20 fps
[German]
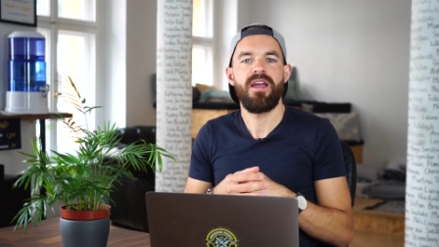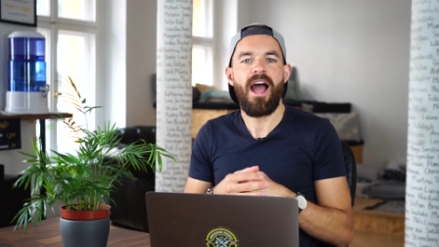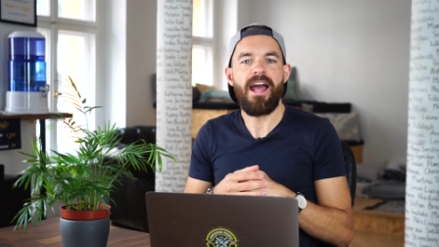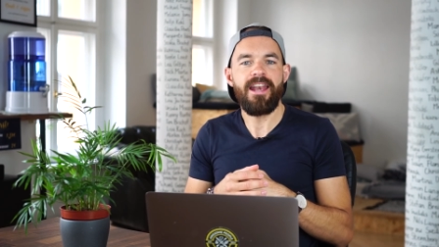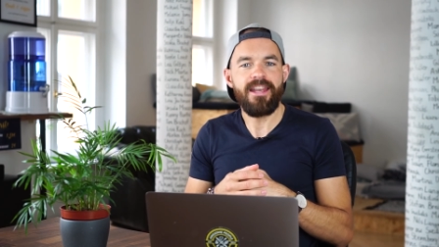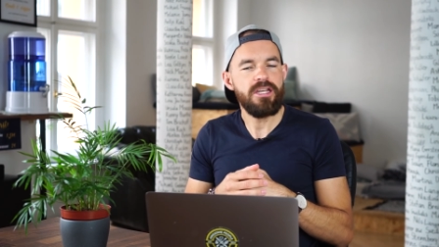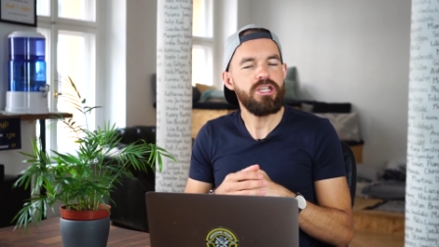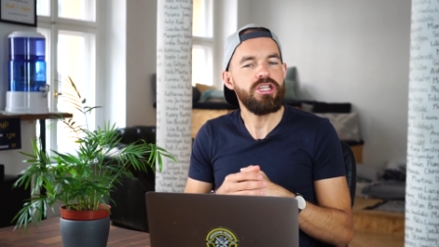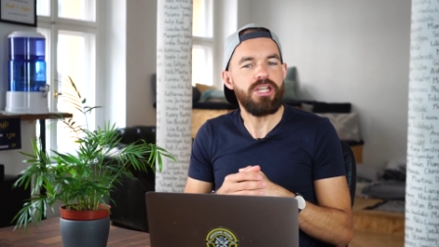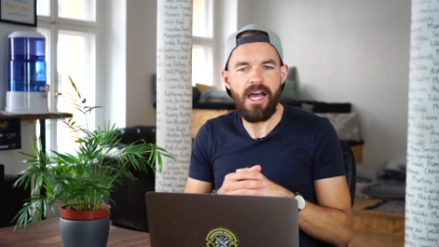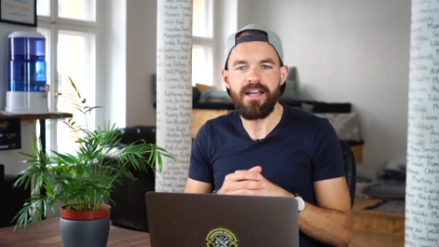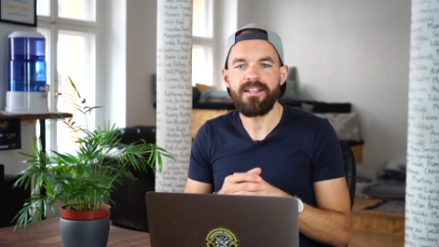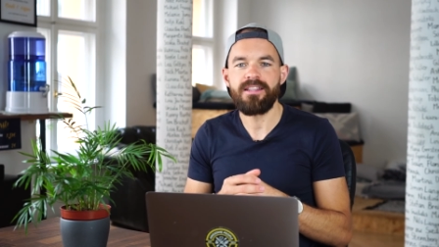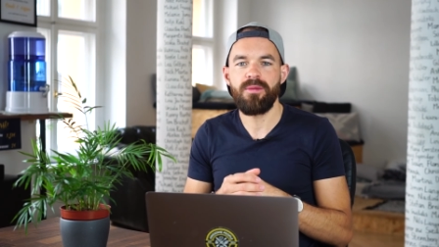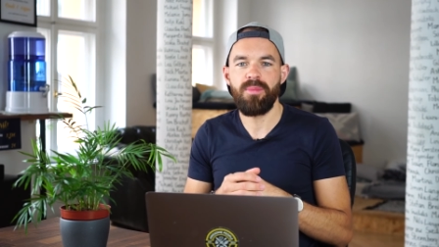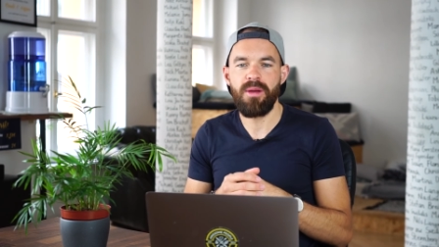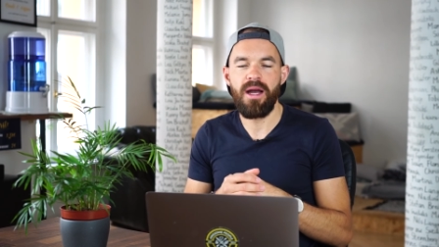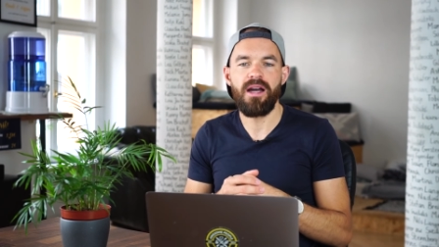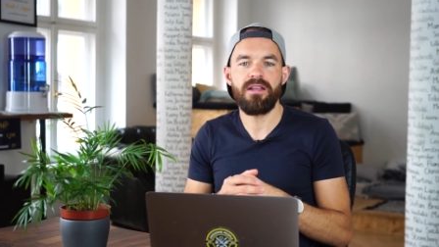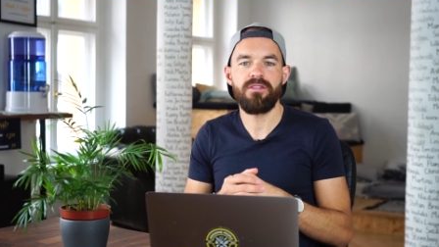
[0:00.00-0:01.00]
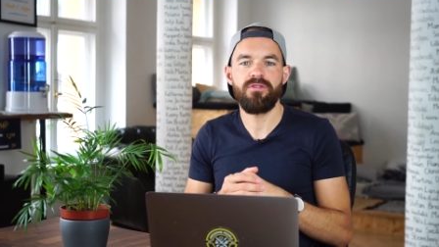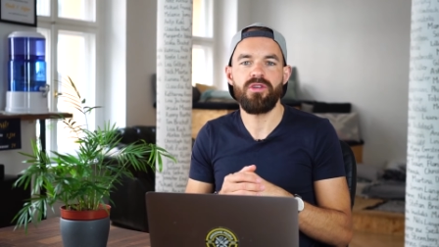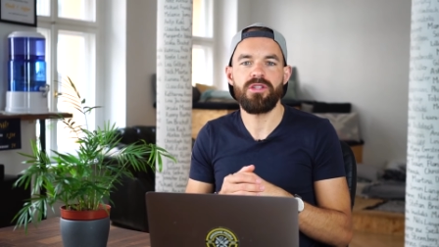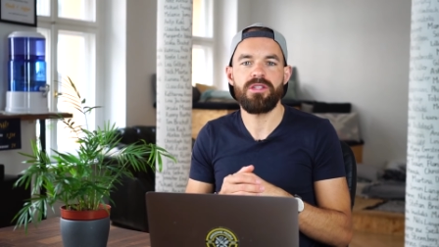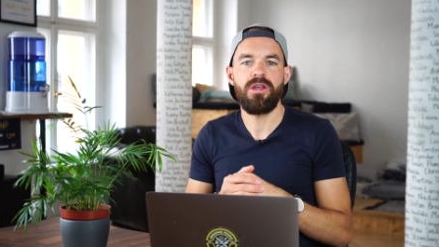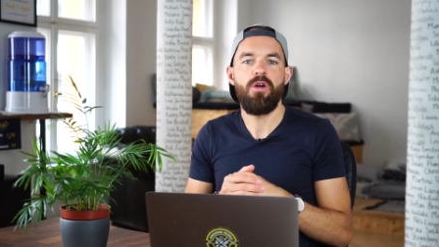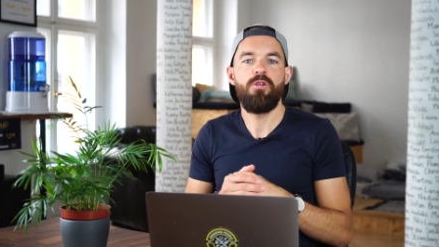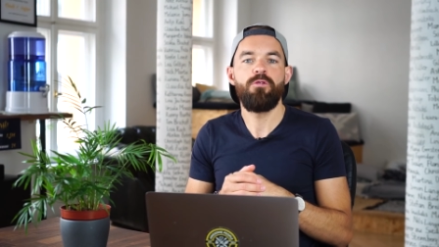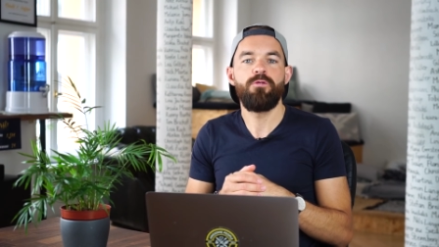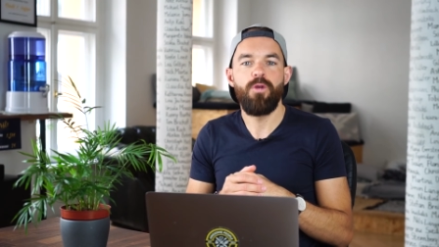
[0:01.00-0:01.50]
an den Start gebracht
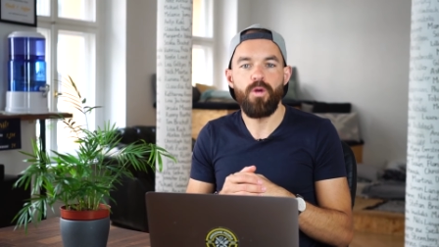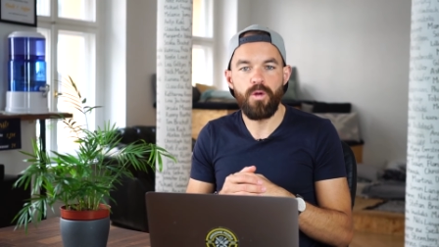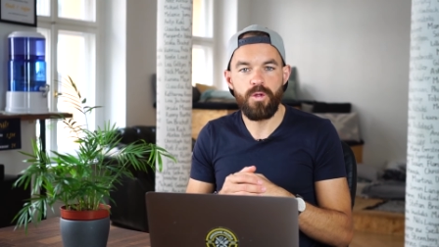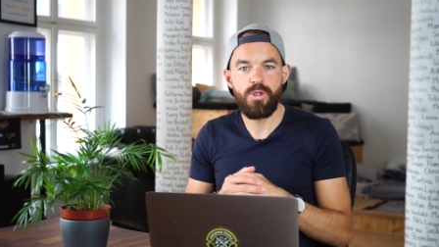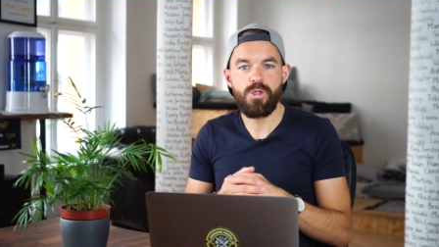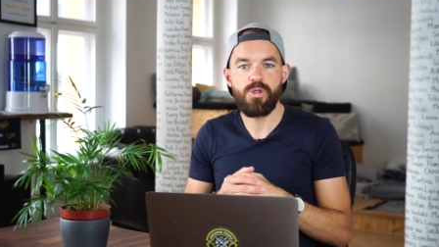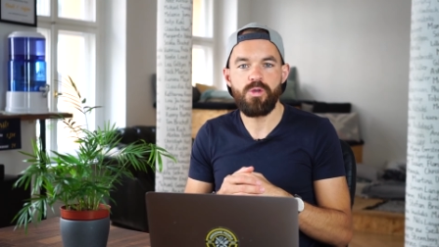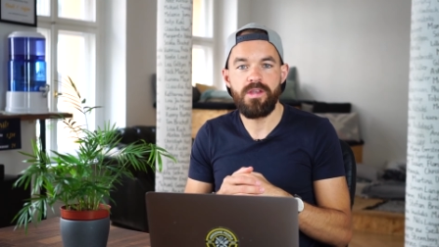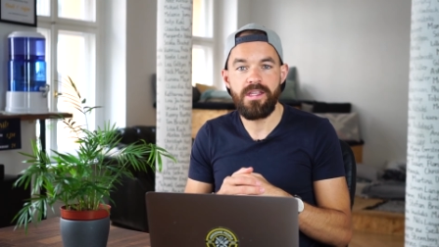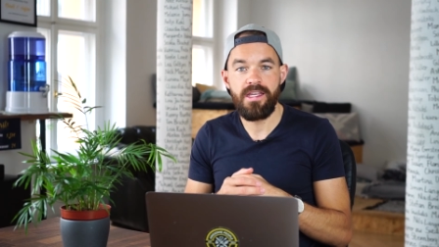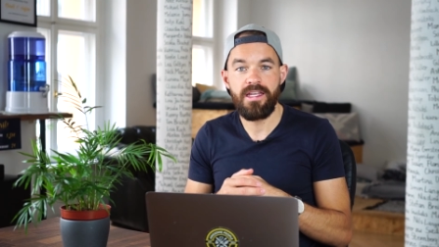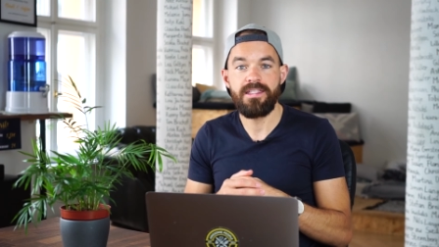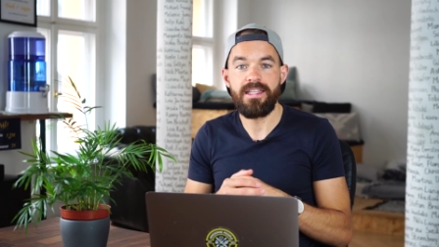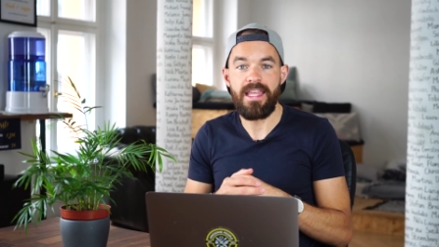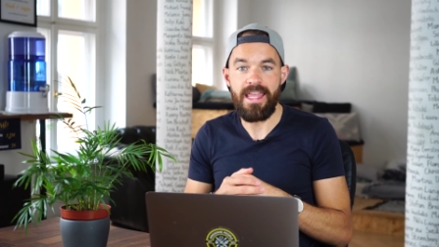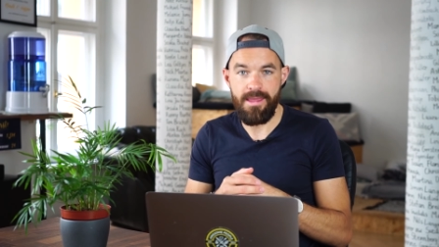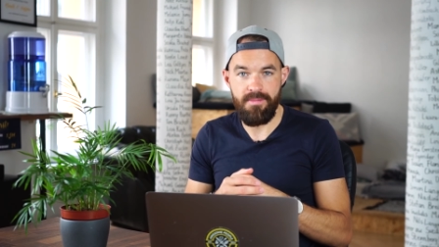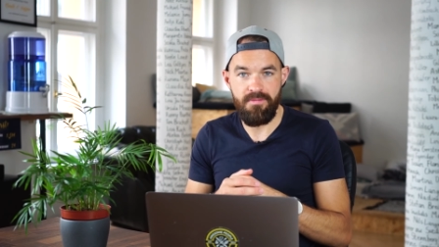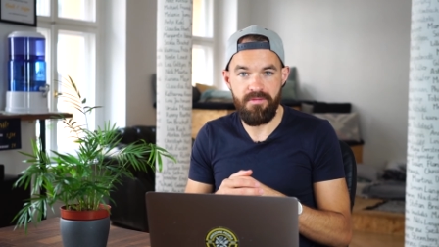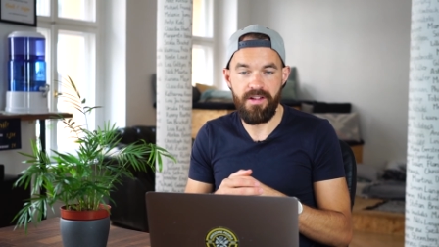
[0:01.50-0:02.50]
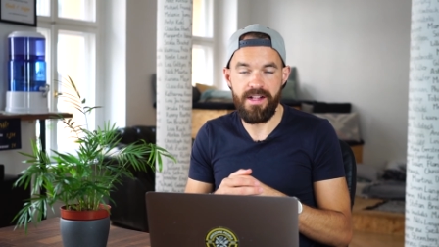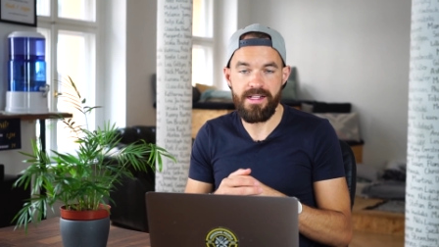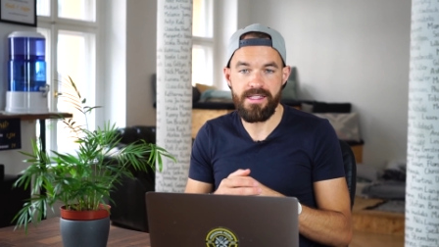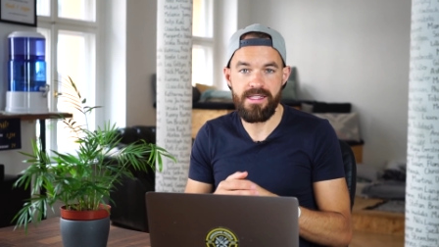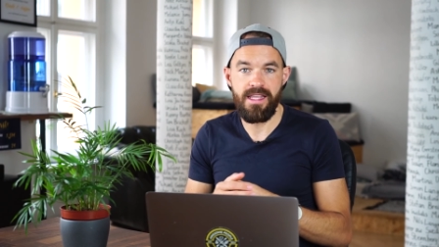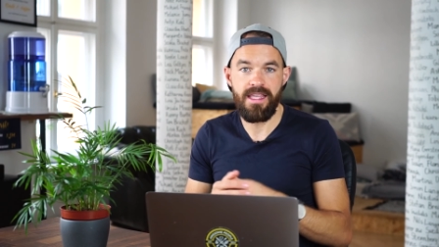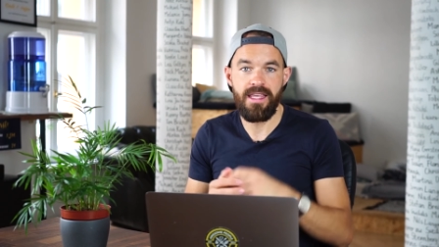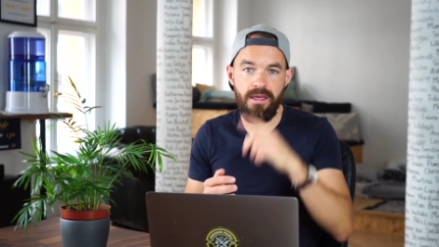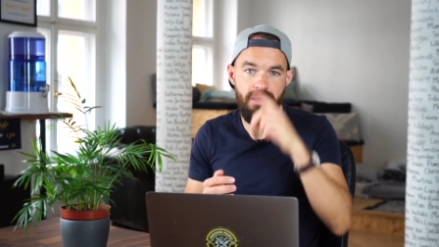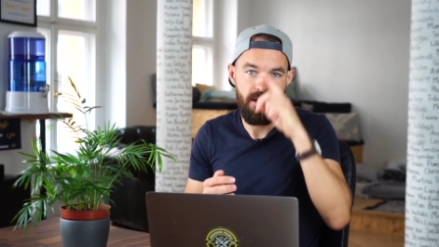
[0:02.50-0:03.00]
wird. Funktioniert
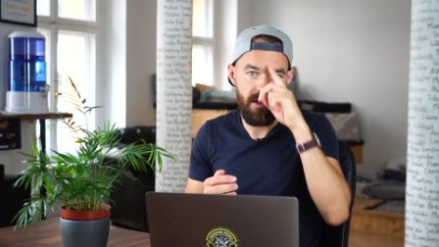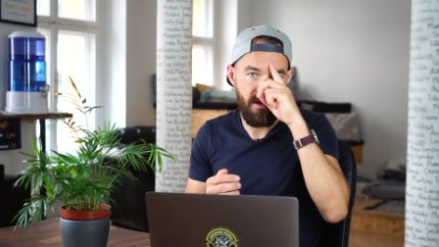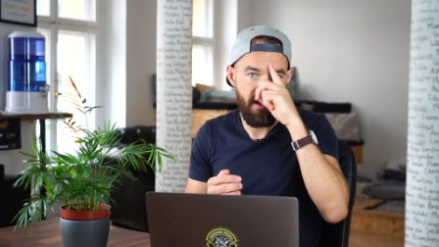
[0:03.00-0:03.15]
ebenfalls nicht.